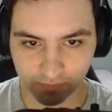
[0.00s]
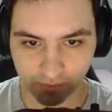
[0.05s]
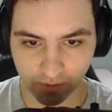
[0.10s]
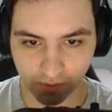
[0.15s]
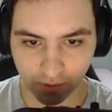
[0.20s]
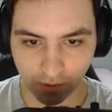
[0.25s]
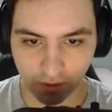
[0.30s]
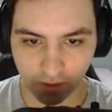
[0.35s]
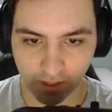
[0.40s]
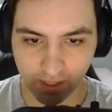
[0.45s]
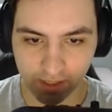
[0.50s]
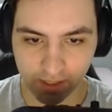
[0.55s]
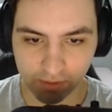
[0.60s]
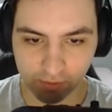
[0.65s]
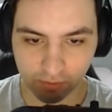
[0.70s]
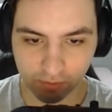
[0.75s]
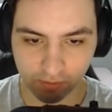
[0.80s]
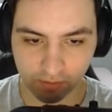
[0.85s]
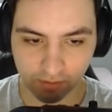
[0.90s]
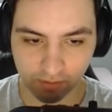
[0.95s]
Olha
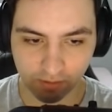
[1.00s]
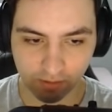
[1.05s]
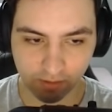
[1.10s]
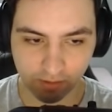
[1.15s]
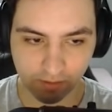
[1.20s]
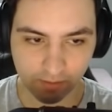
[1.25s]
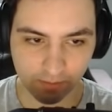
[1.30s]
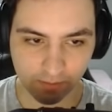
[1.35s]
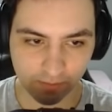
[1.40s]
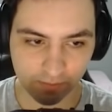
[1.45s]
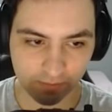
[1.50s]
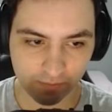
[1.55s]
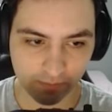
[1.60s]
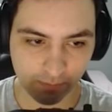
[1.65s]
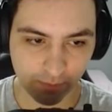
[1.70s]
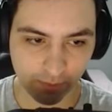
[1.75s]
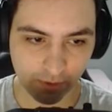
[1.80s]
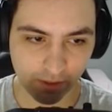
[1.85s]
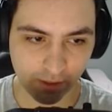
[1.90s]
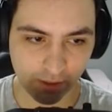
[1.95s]
isso.
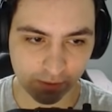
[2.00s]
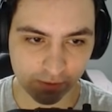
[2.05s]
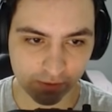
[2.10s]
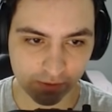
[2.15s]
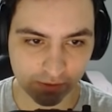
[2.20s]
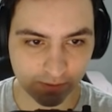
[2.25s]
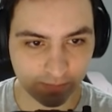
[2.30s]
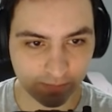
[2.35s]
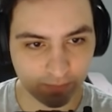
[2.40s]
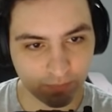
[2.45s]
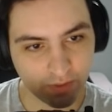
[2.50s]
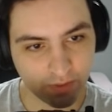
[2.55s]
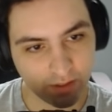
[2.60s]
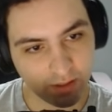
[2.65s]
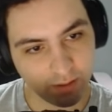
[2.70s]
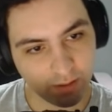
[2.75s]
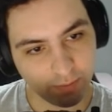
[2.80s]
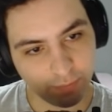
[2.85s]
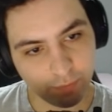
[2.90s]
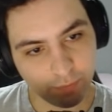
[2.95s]
Meu Deus.
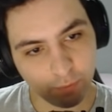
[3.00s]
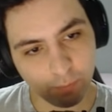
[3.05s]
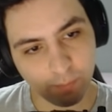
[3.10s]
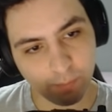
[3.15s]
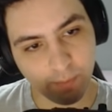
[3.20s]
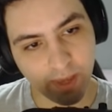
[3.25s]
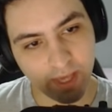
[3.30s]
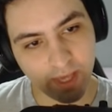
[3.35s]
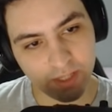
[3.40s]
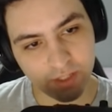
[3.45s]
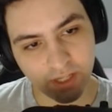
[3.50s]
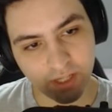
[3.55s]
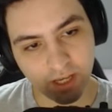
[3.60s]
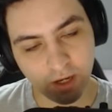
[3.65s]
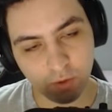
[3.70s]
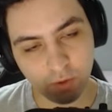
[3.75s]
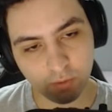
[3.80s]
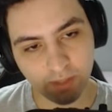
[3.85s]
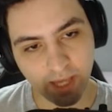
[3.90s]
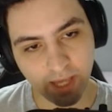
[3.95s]
Full
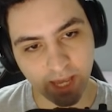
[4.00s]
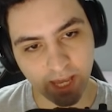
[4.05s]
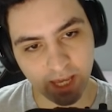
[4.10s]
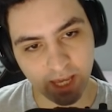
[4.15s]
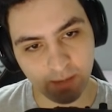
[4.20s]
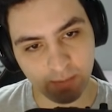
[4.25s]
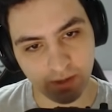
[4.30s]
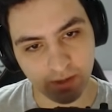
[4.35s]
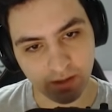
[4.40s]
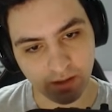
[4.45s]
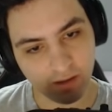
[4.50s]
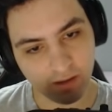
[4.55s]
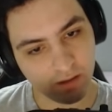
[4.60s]
Magical Game.